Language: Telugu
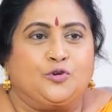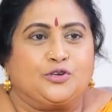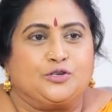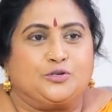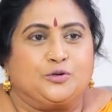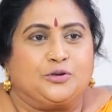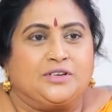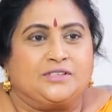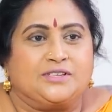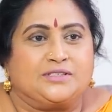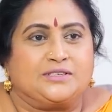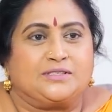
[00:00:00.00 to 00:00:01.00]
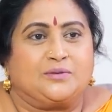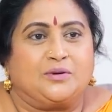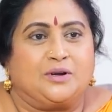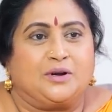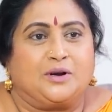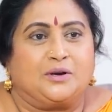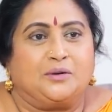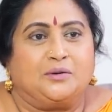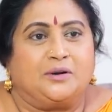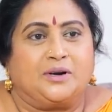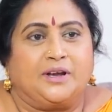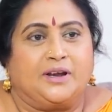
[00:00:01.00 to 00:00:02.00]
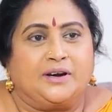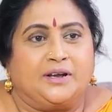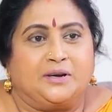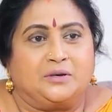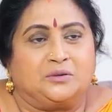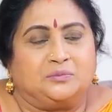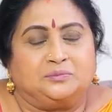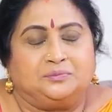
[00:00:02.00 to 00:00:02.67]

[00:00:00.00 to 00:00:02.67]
మూడు రోజులు షూటింగ్ చేసేసేవాళ్ళం కంటిన్యూగా డే అండ్ నైట్